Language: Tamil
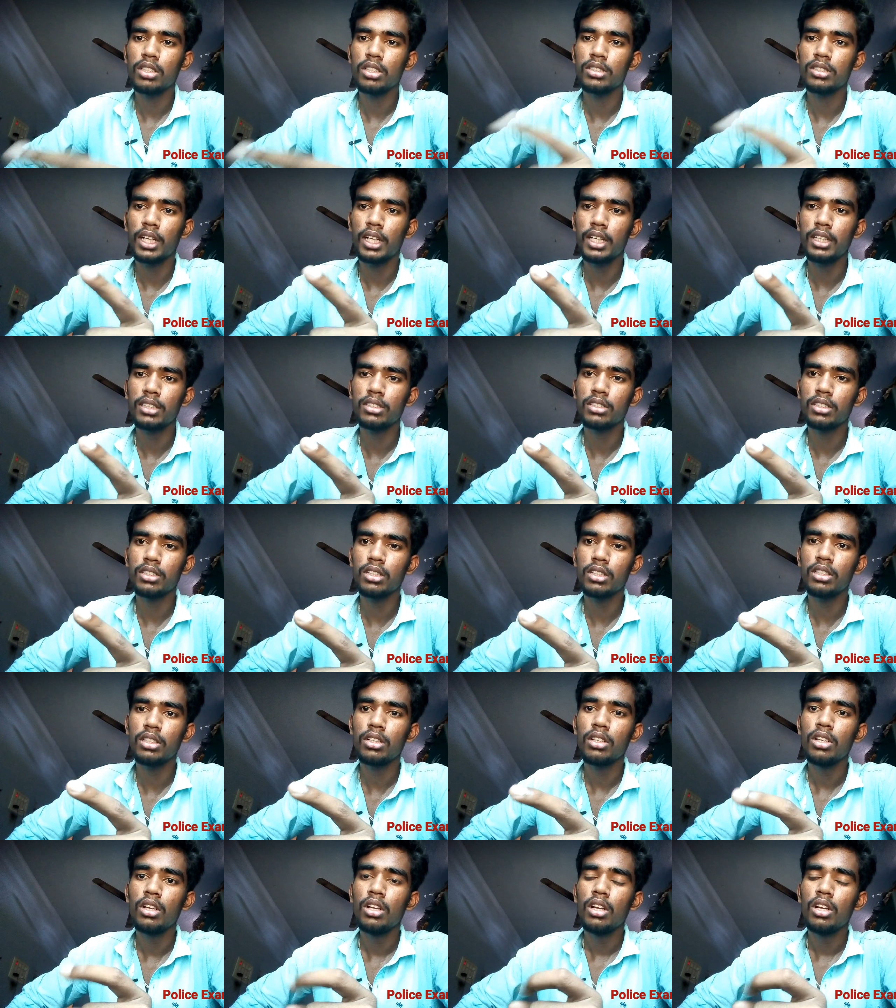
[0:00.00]
சயின்ஸு
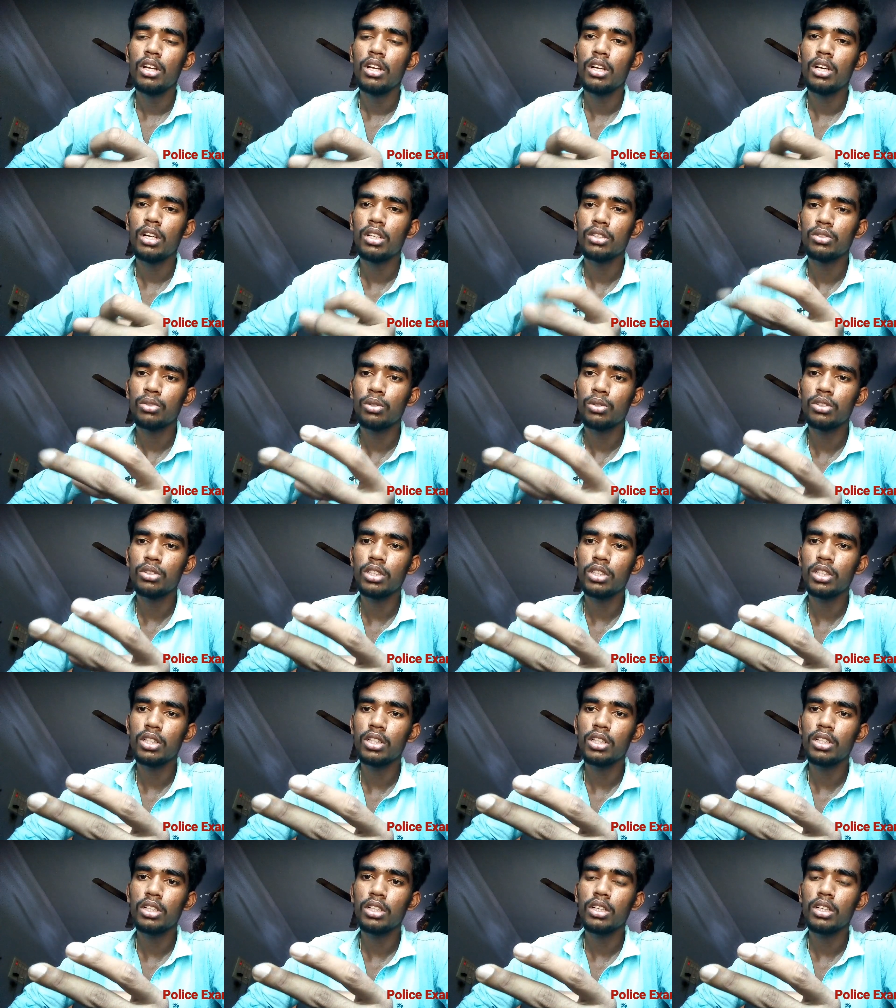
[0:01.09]

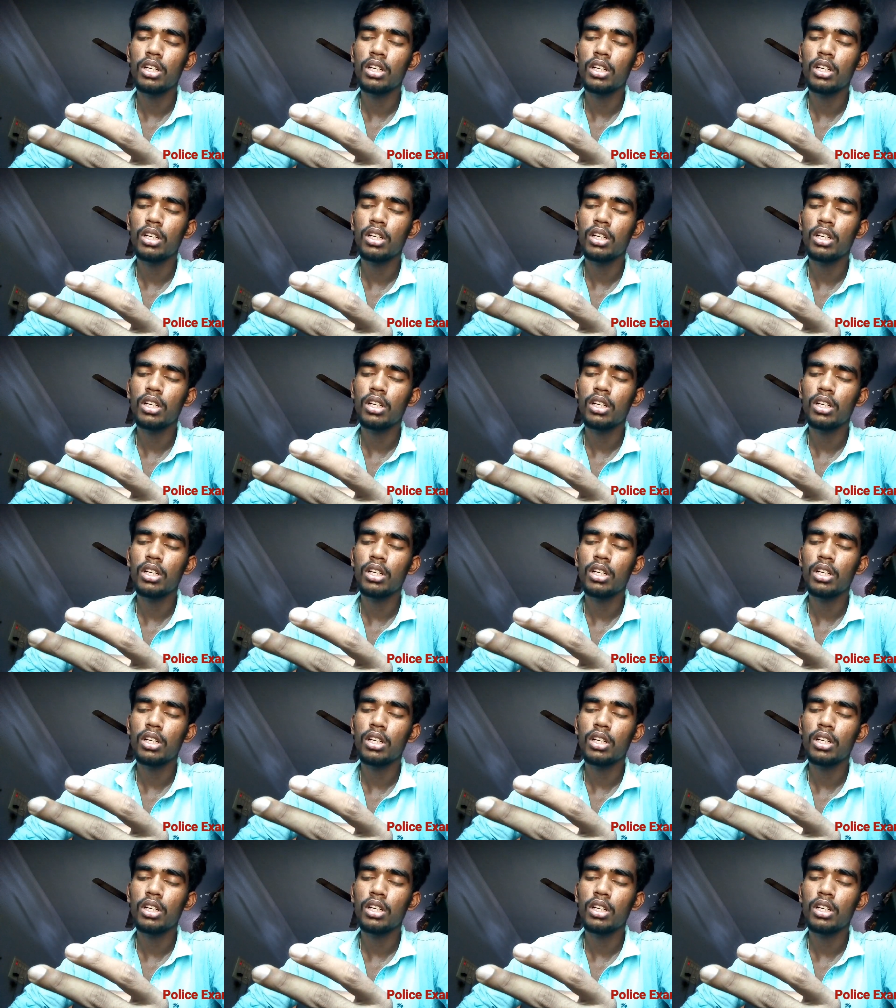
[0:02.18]
சோசியலு